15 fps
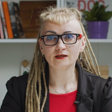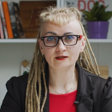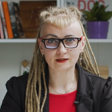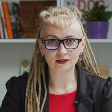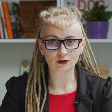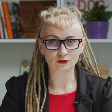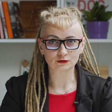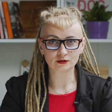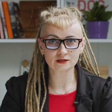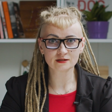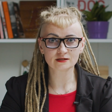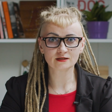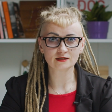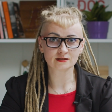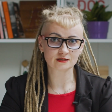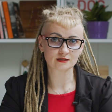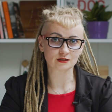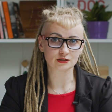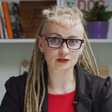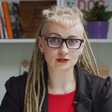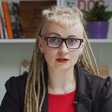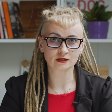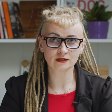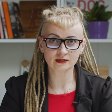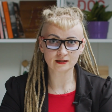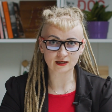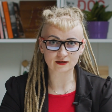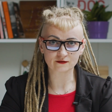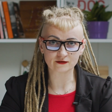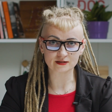I na koniec jest jeszcze
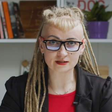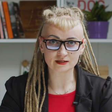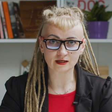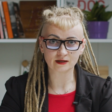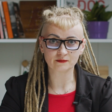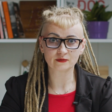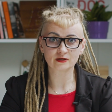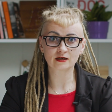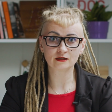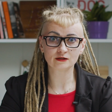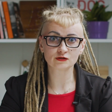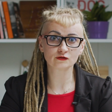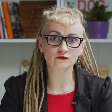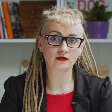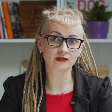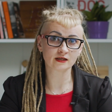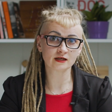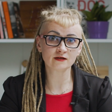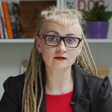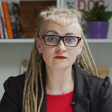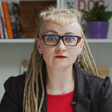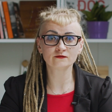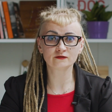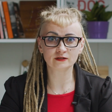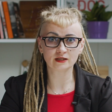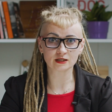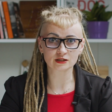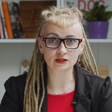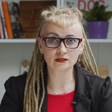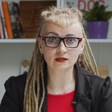jedna kwestia realizowania
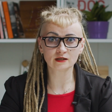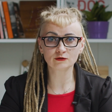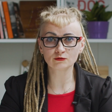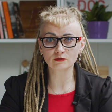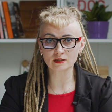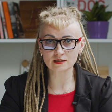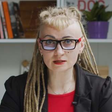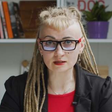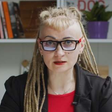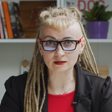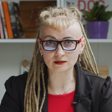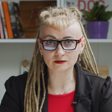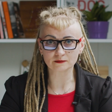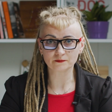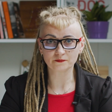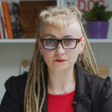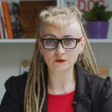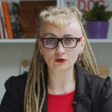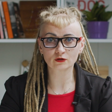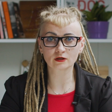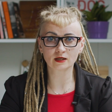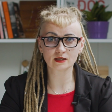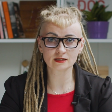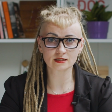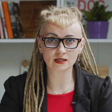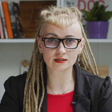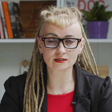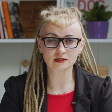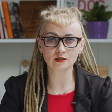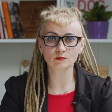wydarzeń edukacyjnych.
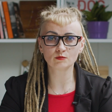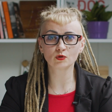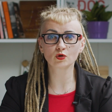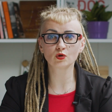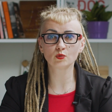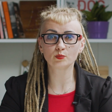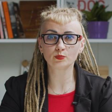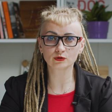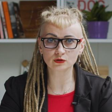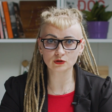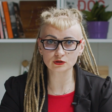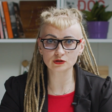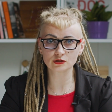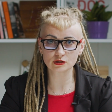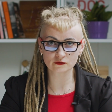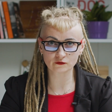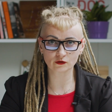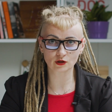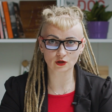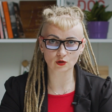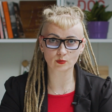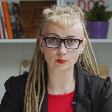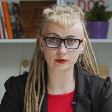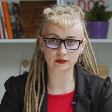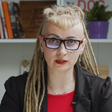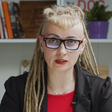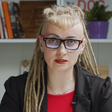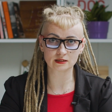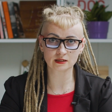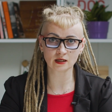Organizacje mogą podnosić swoje
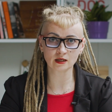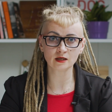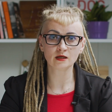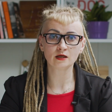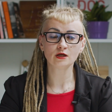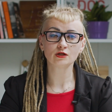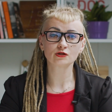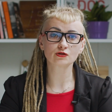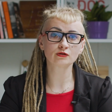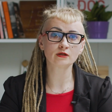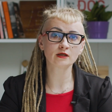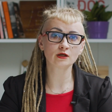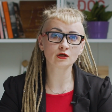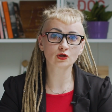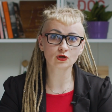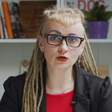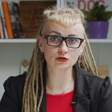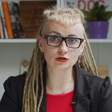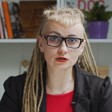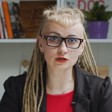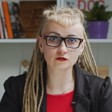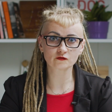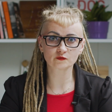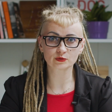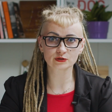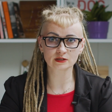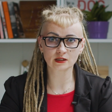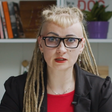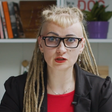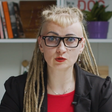kompetencje, co daje korzyść w
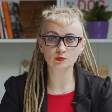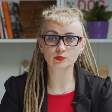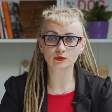postaci